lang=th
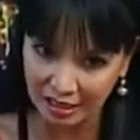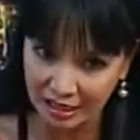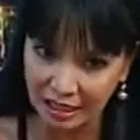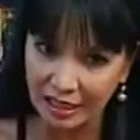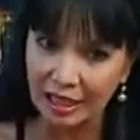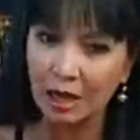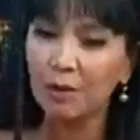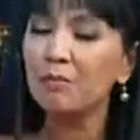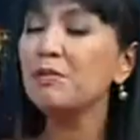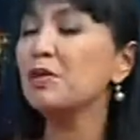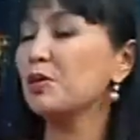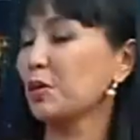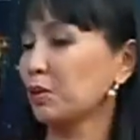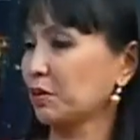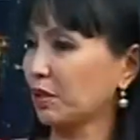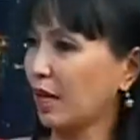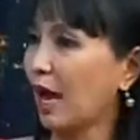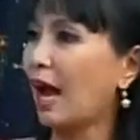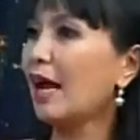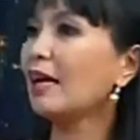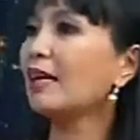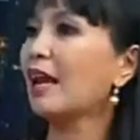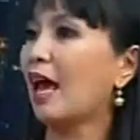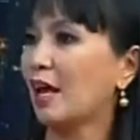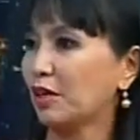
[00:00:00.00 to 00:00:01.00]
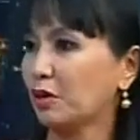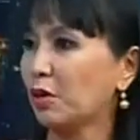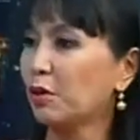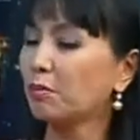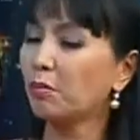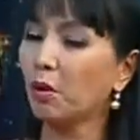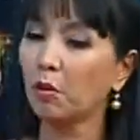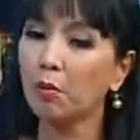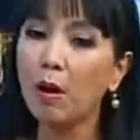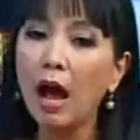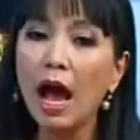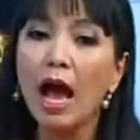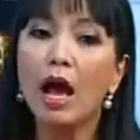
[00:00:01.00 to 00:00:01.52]
ริง ๆ แล้วมีคนไข้หลายคน
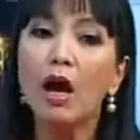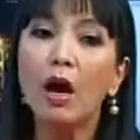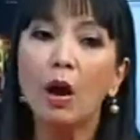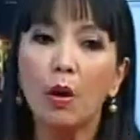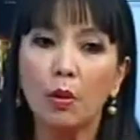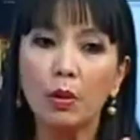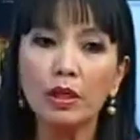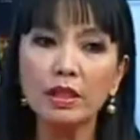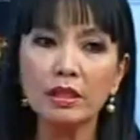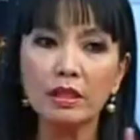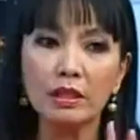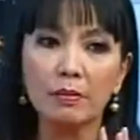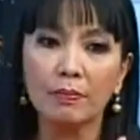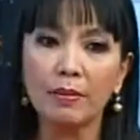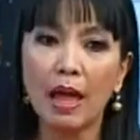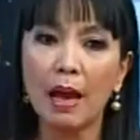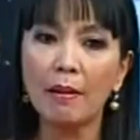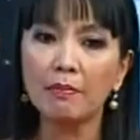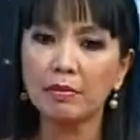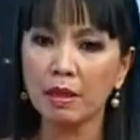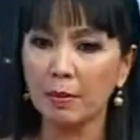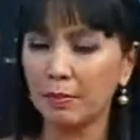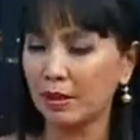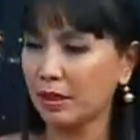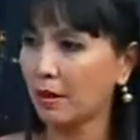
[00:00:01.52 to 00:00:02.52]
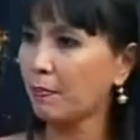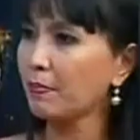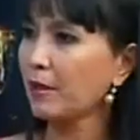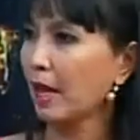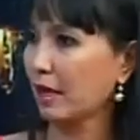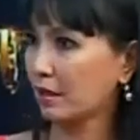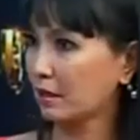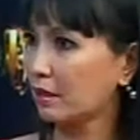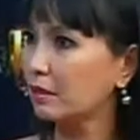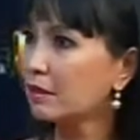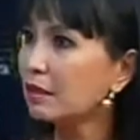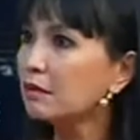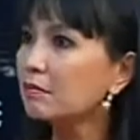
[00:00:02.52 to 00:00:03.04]
บอกว่าโอ๊ย ดื่มน้ำทำไมน้ำห
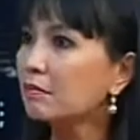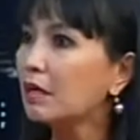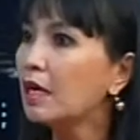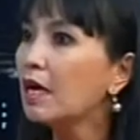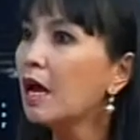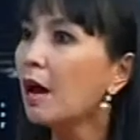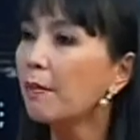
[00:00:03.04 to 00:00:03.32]
นักขึ้น